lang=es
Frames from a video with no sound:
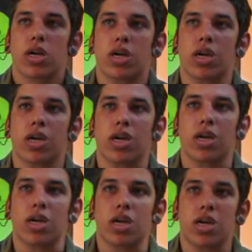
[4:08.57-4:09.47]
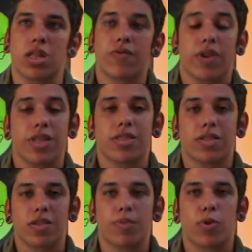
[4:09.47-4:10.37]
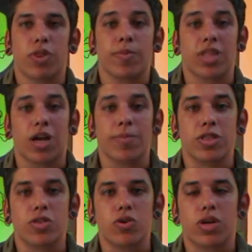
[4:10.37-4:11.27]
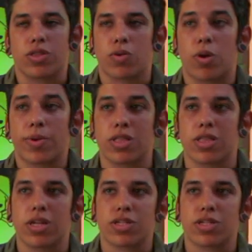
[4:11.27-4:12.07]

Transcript: y diferentes tipos de medicamentos que antiguamente